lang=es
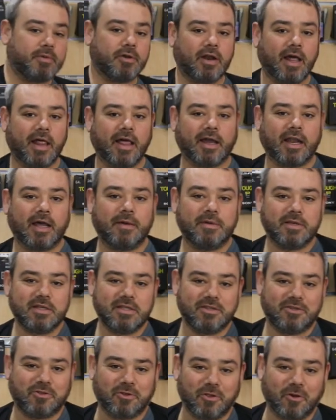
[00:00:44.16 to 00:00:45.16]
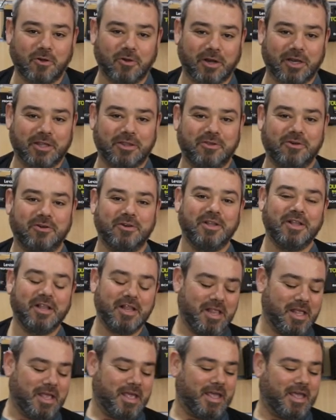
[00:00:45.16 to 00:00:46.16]
pero nada grave, todo correcto.
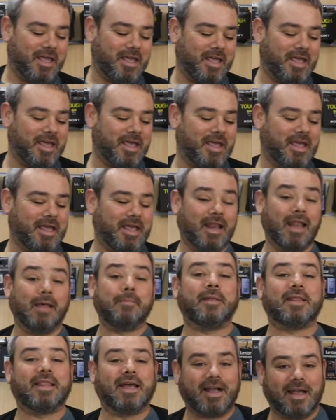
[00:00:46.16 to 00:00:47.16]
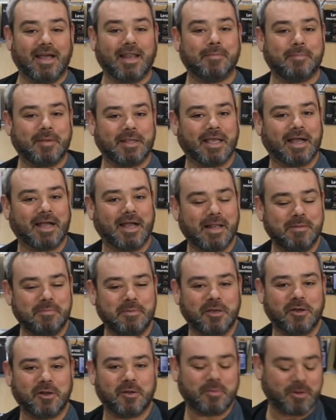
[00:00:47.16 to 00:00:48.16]
Eh, en la petaca, petaca del
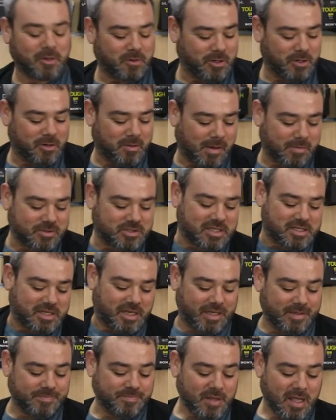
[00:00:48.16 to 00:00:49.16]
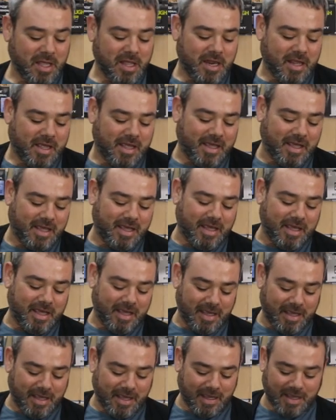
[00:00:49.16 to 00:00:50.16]
micro, pero bueno, vamos a seguir.
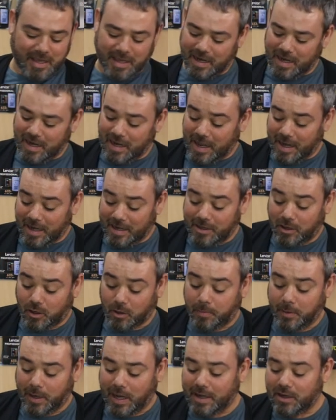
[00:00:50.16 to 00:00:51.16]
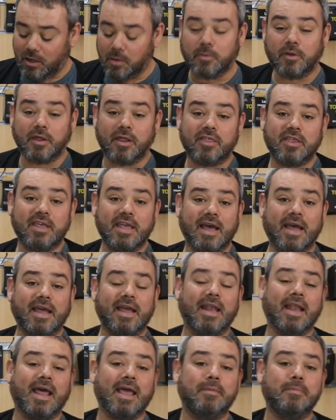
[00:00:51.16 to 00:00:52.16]
Eh, el, incorporar, como decía,
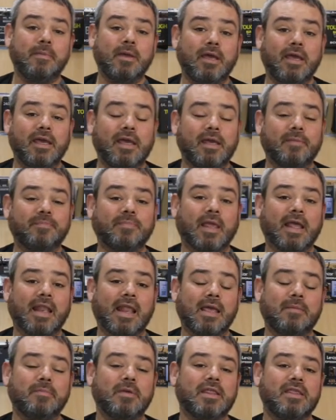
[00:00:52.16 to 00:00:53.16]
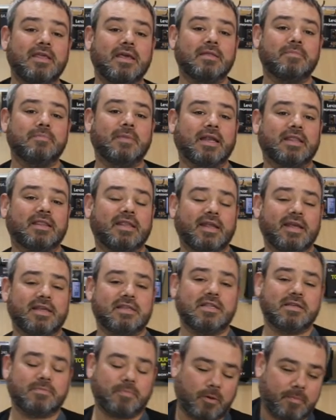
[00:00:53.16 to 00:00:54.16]
en la, M, en la M10 Mark
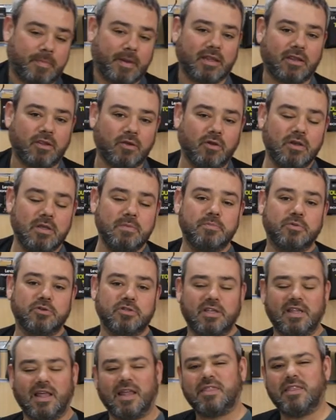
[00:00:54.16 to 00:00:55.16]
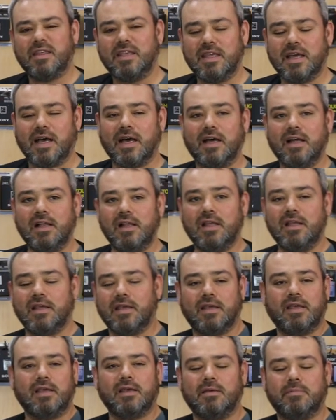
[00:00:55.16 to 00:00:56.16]
III por parte de Olympus desde hace ya,
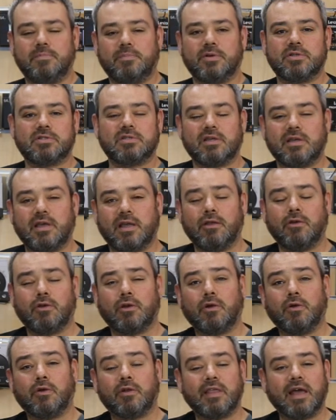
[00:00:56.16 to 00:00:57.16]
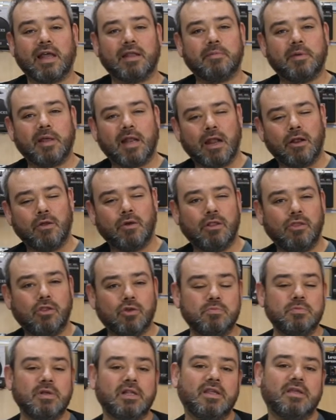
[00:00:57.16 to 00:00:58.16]
eh, pues creo recordar, verano del
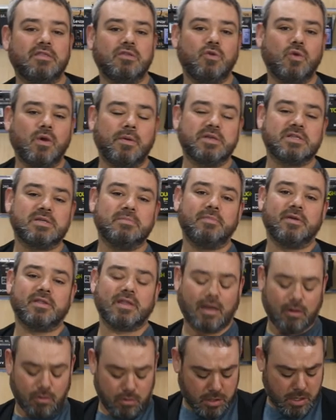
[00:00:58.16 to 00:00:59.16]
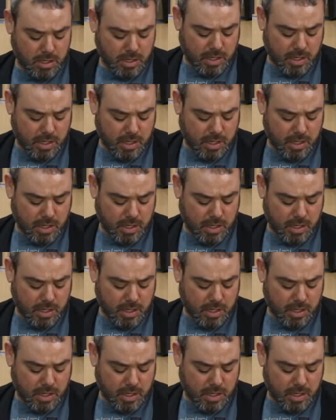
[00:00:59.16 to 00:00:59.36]
2019 se empezaron